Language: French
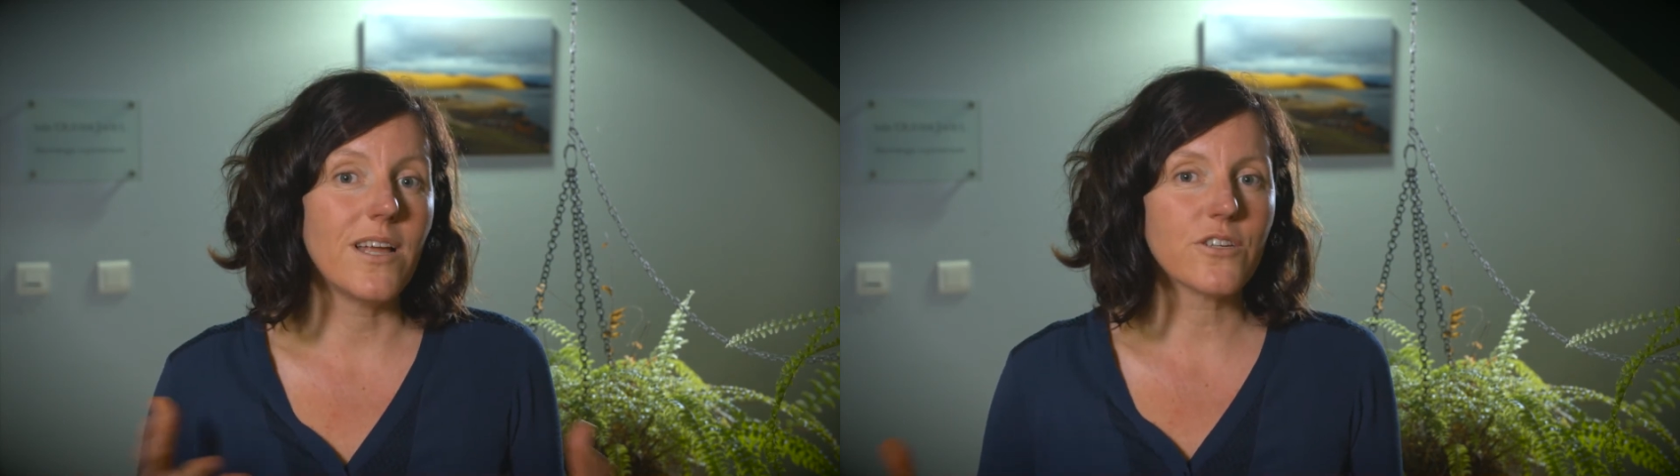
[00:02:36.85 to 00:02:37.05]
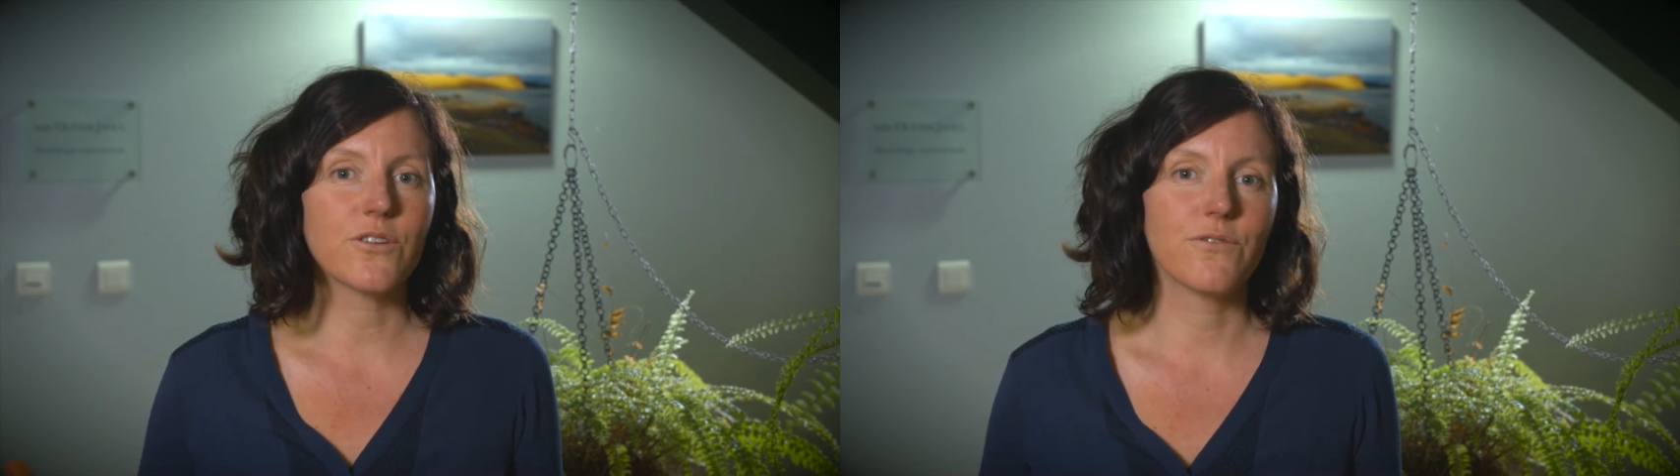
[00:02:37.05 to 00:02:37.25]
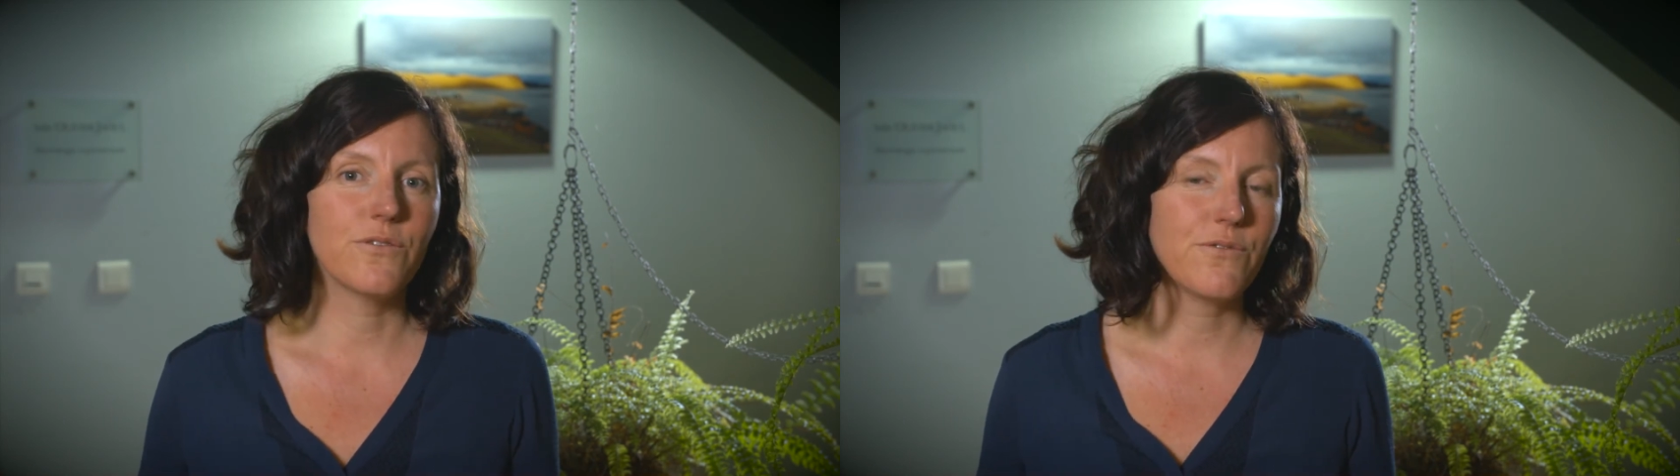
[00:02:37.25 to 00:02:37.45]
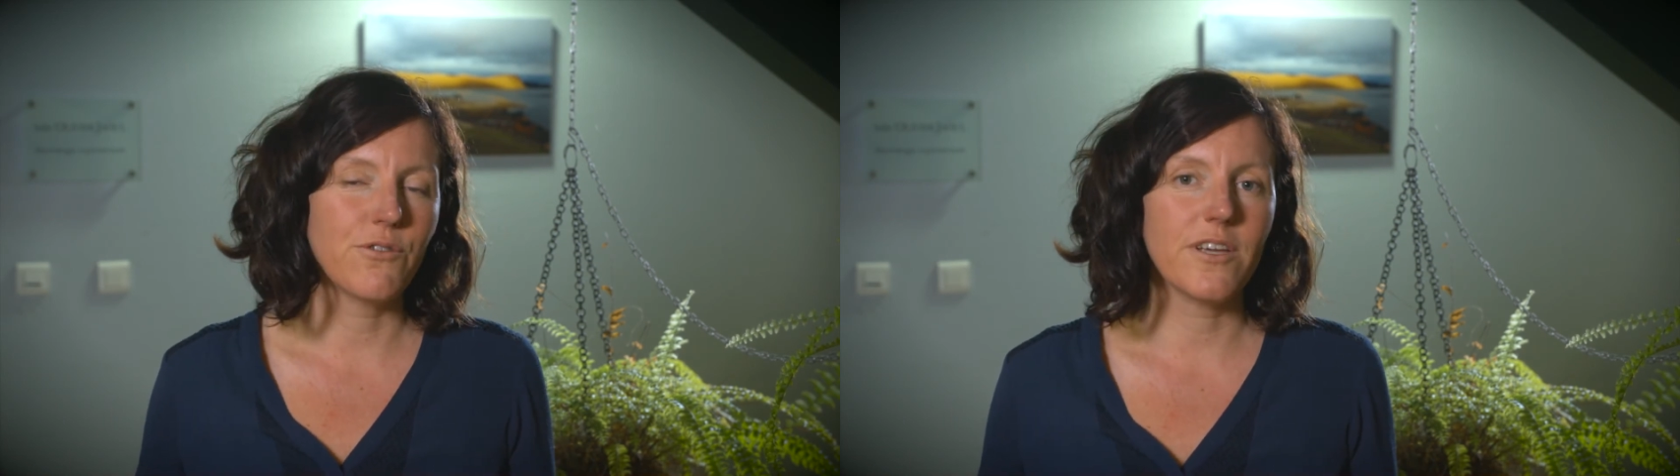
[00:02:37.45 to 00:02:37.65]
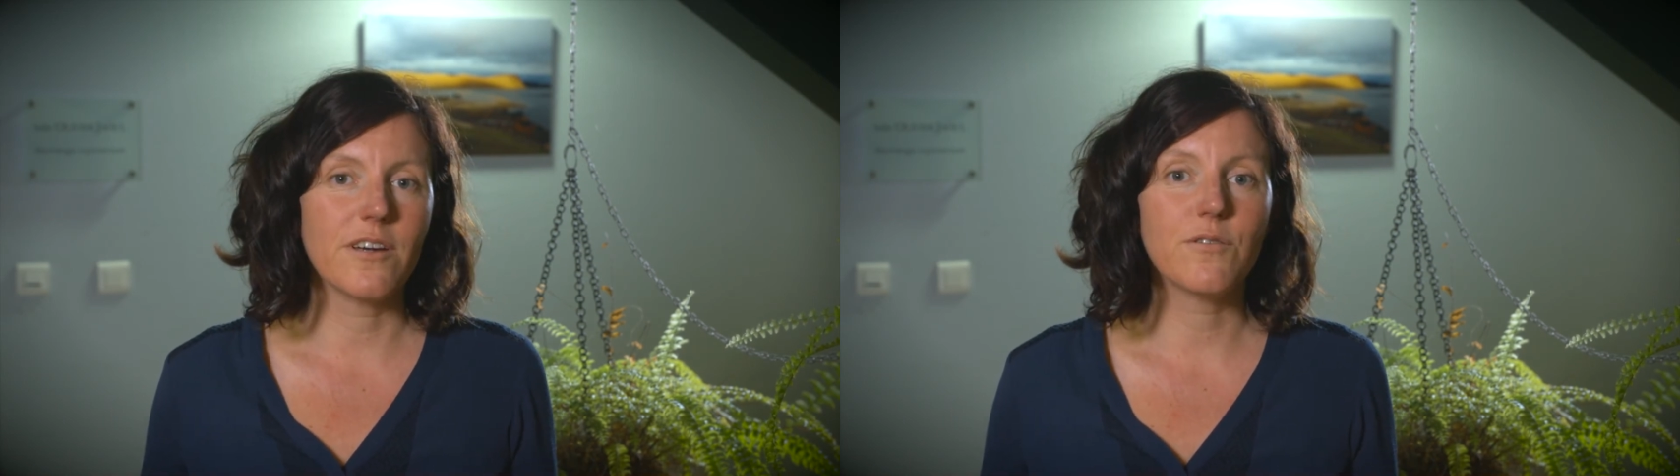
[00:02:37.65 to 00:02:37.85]
lâche dans une
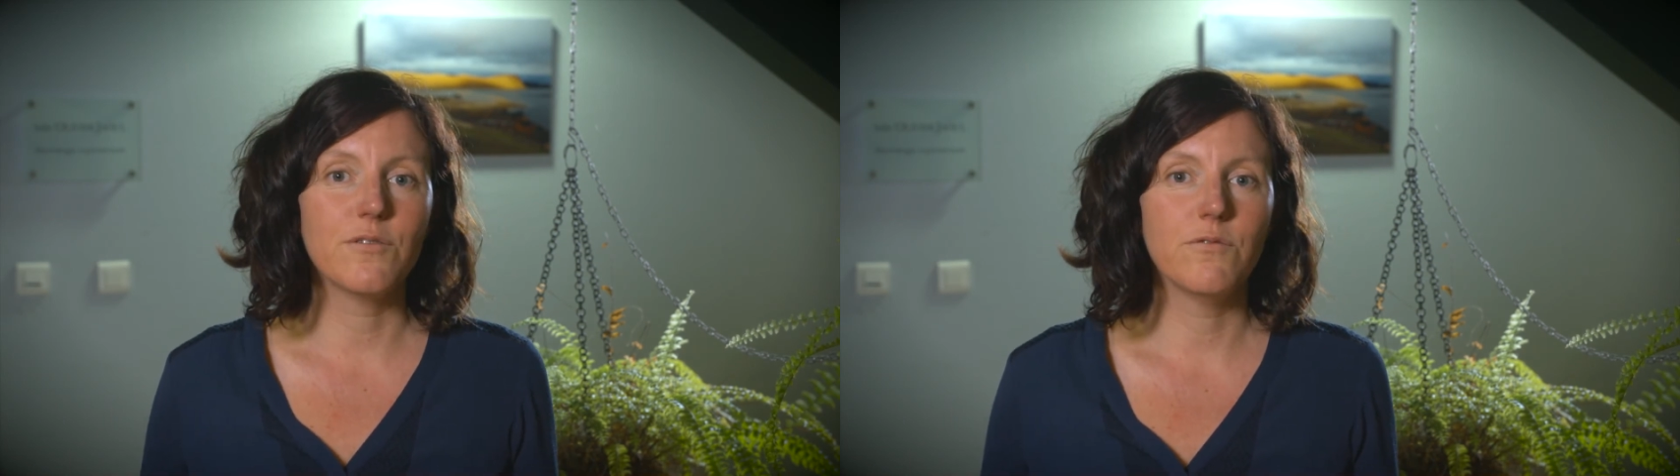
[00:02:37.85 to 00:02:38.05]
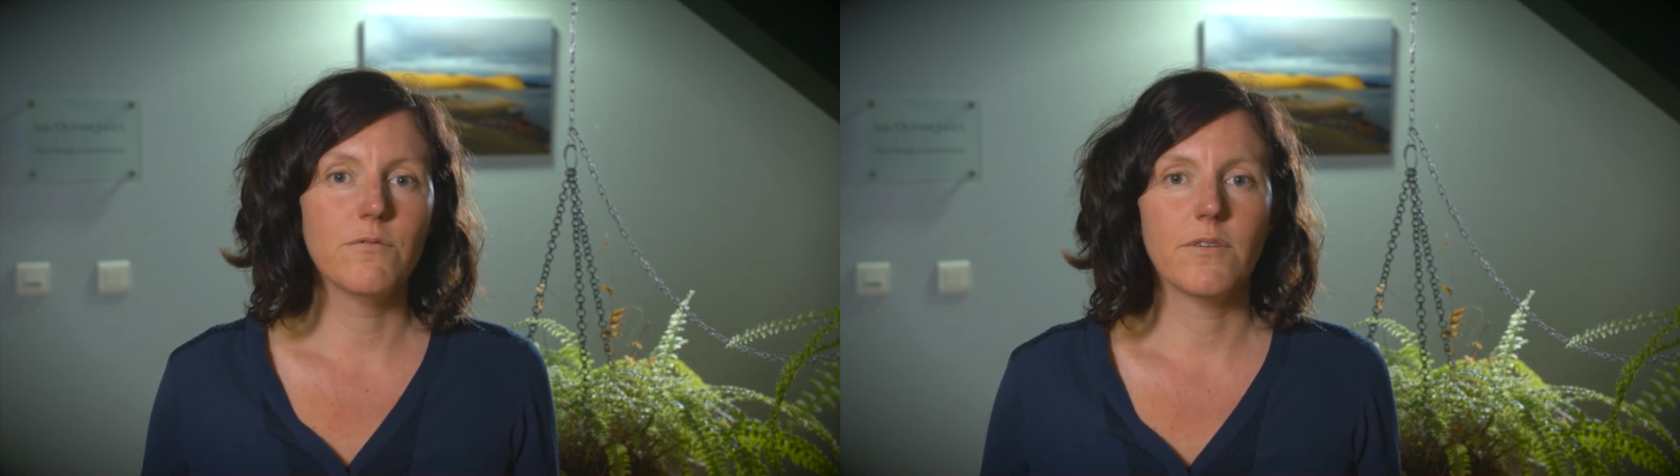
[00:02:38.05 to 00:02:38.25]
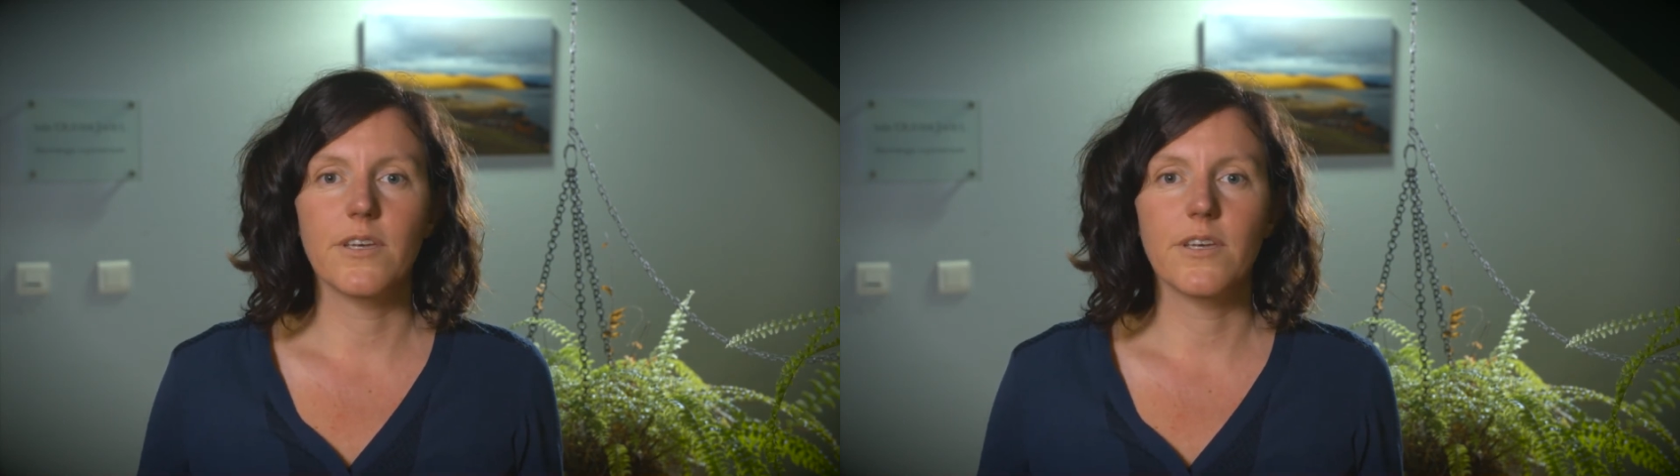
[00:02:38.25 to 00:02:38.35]
forêt inconnue